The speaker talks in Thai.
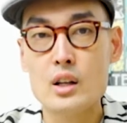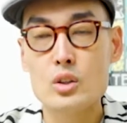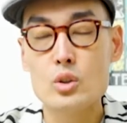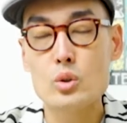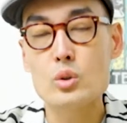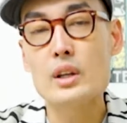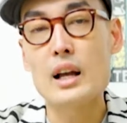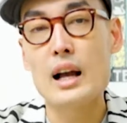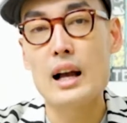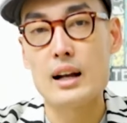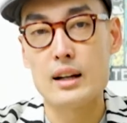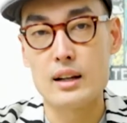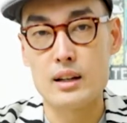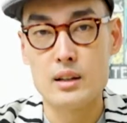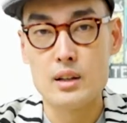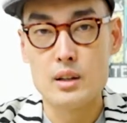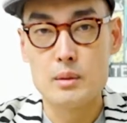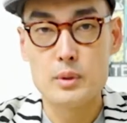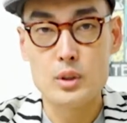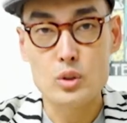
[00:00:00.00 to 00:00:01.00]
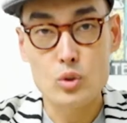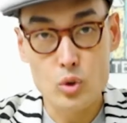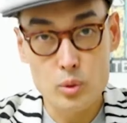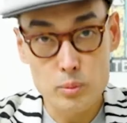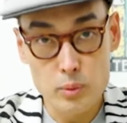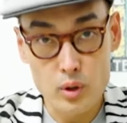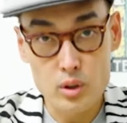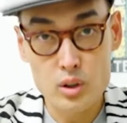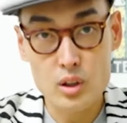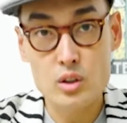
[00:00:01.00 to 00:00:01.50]
ทุกอย่างมันถูก
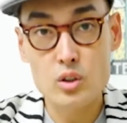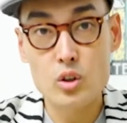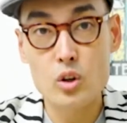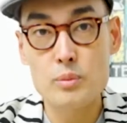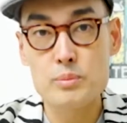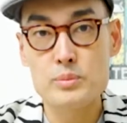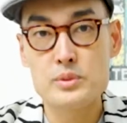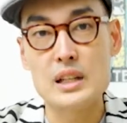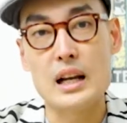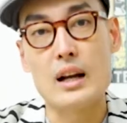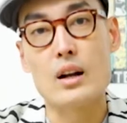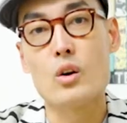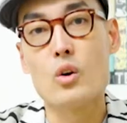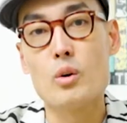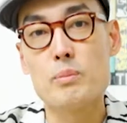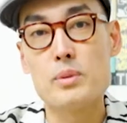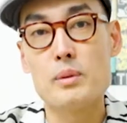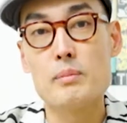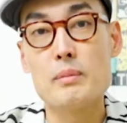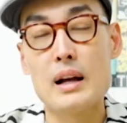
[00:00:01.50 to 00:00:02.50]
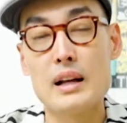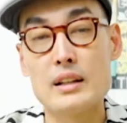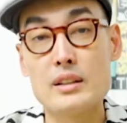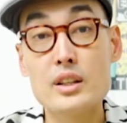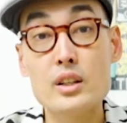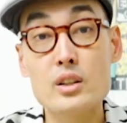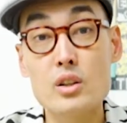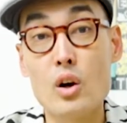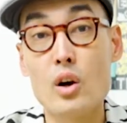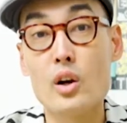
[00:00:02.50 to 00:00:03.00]
ผลกระทบจากงบประมาณ
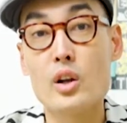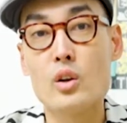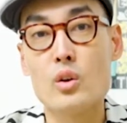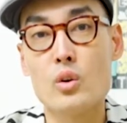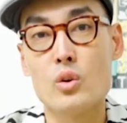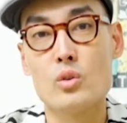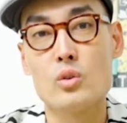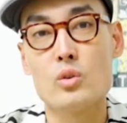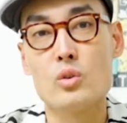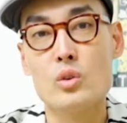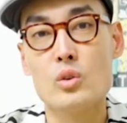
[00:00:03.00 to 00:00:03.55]
ที่น้อยลง